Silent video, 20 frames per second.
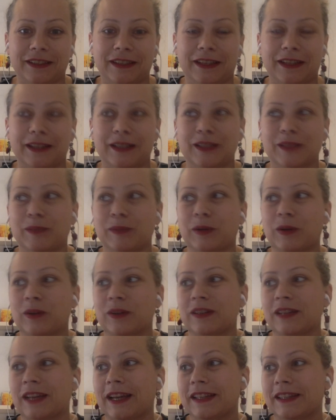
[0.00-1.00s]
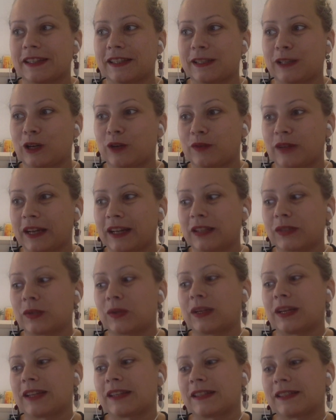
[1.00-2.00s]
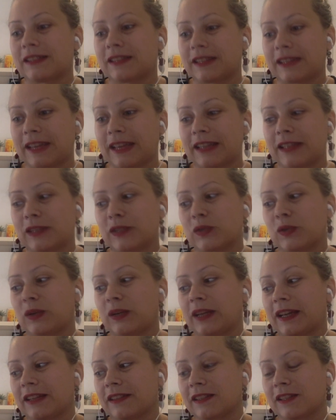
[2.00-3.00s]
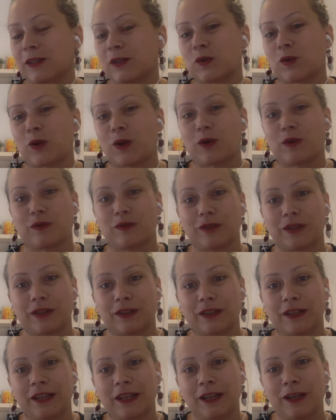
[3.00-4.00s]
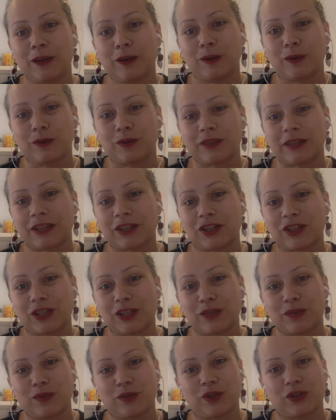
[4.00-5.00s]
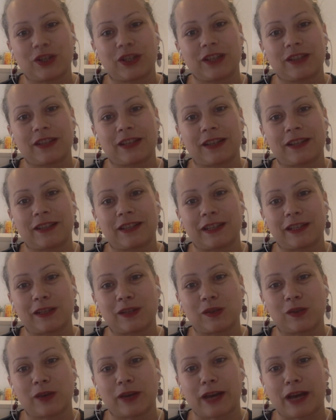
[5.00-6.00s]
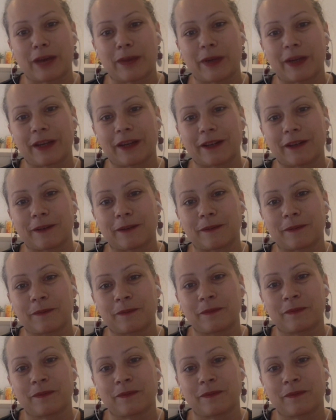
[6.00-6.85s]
Ja, es braucht Zeit, sich darauf einzulassen, sich kennenzulernen, sich zu öffnen und dann Schritt für Schritt an Dingen zu arbeiten.